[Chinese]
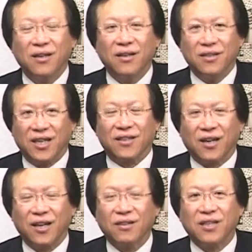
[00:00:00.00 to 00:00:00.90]
想
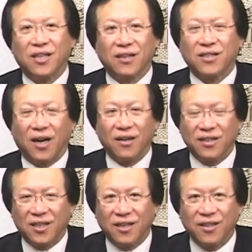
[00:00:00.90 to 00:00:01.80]

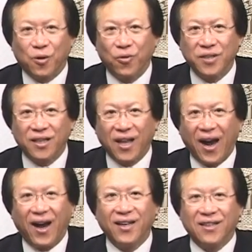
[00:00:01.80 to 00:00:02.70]
象的空间
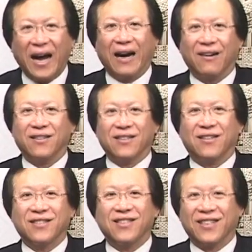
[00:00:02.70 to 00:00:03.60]
太大了，这
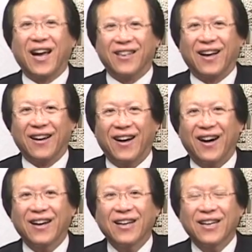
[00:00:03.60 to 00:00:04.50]
个真的太大了
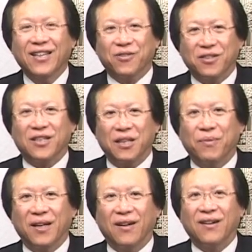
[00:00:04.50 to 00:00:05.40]
哈。所以这里
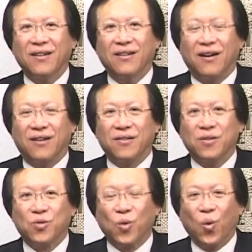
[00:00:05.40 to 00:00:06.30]
面呢，
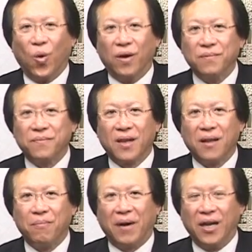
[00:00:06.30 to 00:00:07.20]
中国、
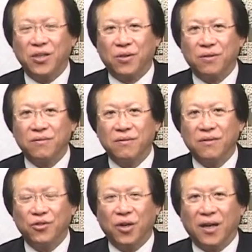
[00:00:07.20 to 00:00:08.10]
马英九、
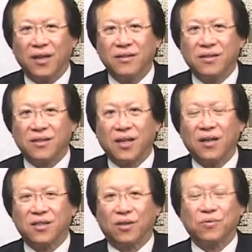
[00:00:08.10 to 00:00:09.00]
越南这三
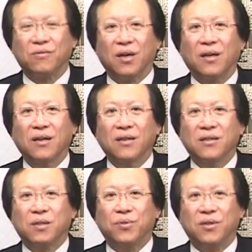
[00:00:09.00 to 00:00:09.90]
个角度呢，
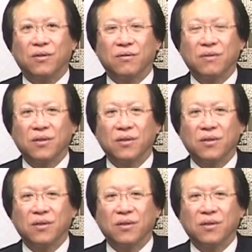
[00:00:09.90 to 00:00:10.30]
是不是有